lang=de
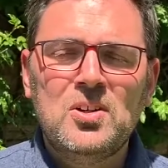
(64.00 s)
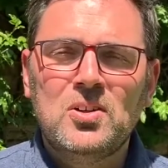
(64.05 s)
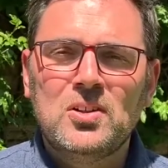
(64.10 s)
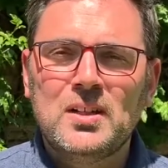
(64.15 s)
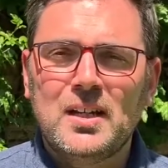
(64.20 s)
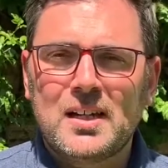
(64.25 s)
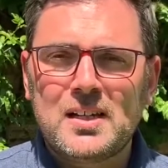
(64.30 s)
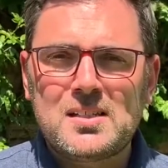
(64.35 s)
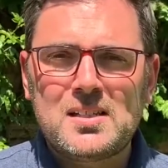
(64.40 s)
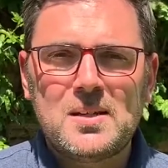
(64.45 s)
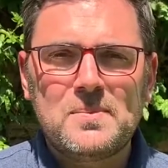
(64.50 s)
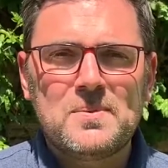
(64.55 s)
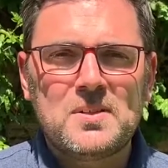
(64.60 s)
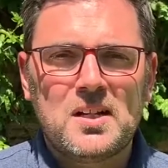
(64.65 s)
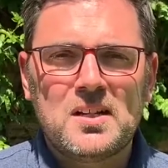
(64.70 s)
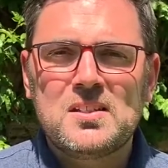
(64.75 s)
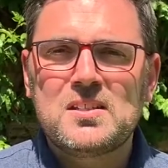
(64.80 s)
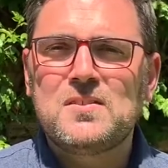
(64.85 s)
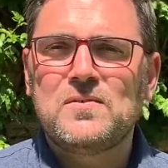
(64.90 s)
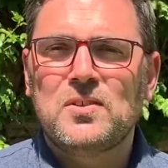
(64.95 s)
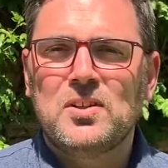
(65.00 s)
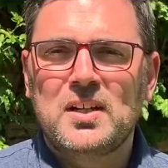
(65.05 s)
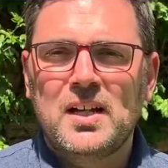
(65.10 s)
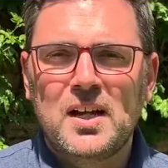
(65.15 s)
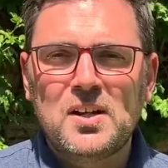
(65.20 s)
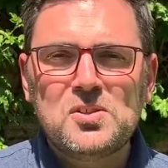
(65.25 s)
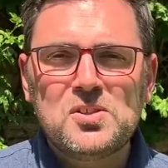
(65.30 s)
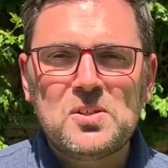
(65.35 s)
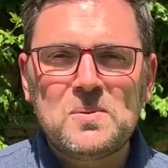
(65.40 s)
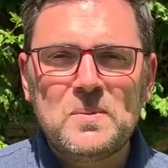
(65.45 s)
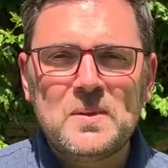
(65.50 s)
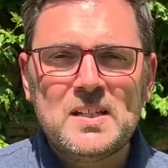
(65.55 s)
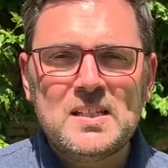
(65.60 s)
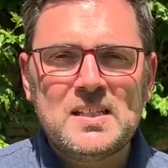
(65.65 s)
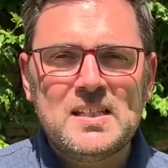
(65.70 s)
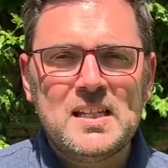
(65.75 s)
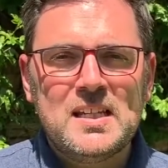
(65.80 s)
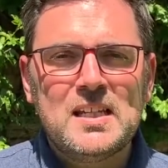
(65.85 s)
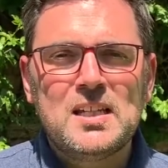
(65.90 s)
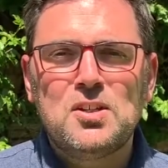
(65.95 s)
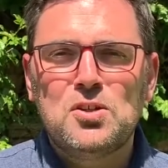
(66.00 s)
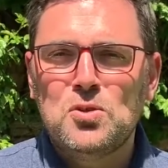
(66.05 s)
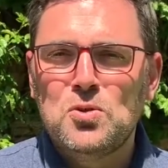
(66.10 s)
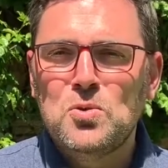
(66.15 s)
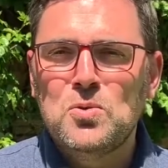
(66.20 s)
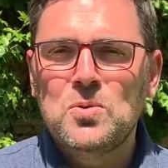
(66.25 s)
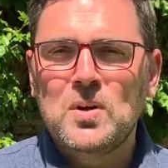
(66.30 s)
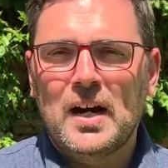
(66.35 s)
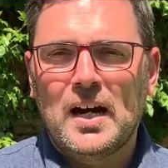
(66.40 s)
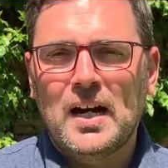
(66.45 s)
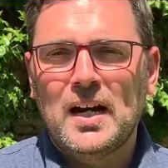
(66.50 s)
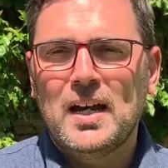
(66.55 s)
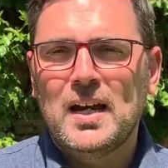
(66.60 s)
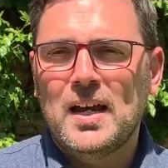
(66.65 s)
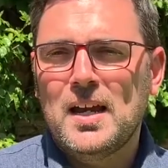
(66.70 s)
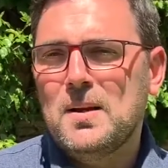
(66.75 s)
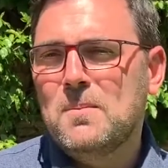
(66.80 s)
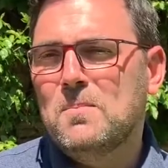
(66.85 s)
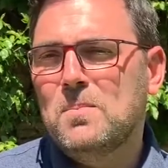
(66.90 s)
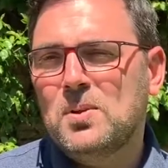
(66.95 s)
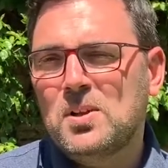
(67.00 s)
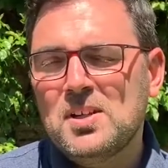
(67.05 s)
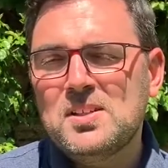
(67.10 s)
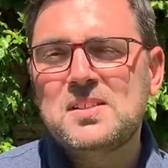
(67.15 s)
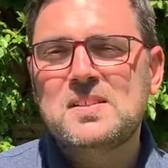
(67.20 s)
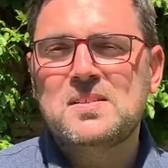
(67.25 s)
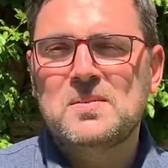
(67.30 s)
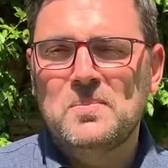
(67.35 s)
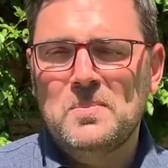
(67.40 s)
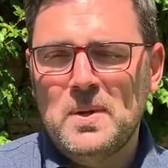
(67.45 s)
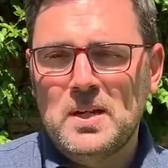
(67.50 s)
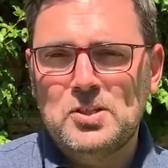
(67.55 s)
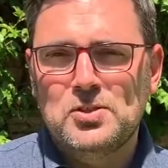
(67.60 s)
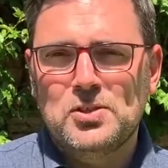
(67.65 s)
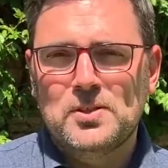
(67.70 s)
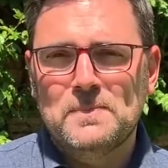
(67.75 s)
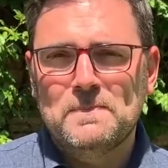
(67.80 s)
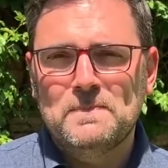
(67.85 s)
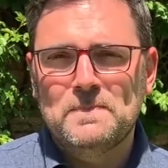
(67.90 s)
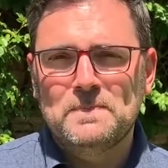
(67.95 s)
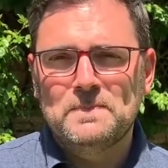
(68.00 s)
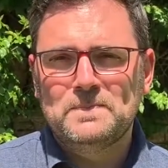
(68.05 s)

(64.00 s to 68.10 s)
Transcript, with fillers: und Akzeptanz von LGBTQIA-Menschen.